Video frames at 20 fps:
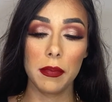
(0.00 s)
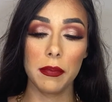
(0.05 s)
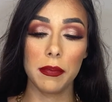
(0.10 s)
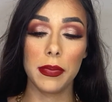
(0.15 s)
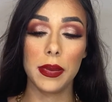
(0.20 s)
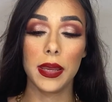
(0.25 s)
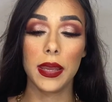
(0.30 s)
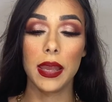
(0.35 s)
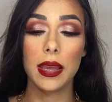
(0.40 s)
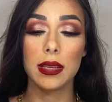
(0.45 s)

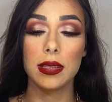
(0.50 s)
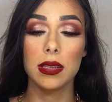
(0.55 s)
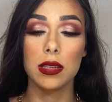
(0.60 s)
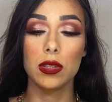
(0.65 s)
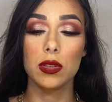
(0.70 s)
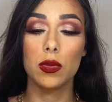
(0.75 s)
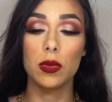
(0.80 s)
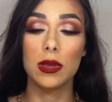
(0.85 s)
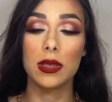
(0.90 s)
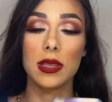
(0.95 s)
Peguei essas
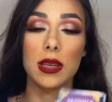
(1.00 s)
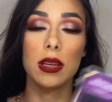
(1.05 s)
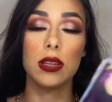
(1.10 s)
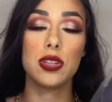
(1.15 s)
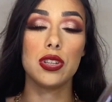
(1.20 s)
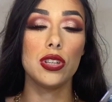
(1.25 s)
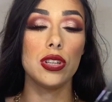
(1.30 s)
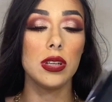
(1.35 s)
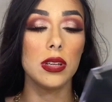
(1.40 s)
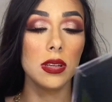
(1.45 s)
duas
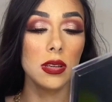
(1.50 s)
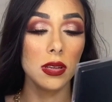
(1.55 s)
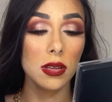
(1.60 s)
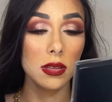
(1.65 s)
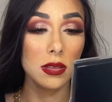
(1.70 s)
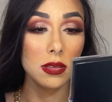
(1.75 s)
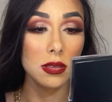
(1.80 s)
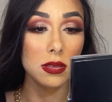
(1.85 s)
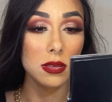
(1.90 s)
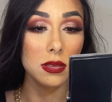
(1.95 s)

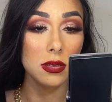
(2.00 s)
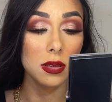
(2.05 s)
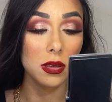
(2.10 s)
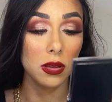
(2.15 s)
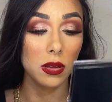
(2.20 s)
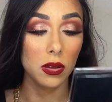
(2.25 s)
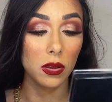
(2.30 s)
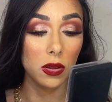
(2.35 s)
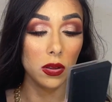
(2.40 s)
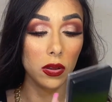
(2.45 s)
caixinhas.
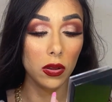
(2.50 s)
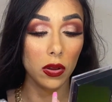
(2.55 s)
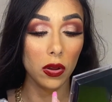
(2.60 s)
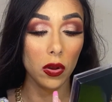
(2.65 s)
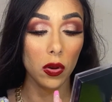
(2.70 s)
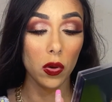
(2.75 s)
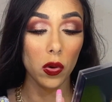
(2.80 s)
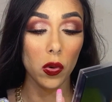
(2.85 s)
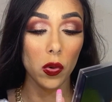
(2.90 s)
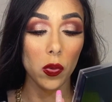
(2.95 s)

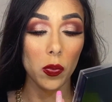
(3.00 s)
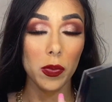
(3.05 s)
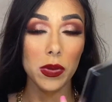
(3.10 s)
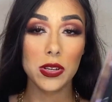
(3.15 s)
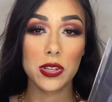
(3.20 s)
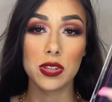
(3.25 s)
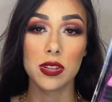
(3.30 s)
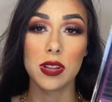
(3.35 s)
Uma de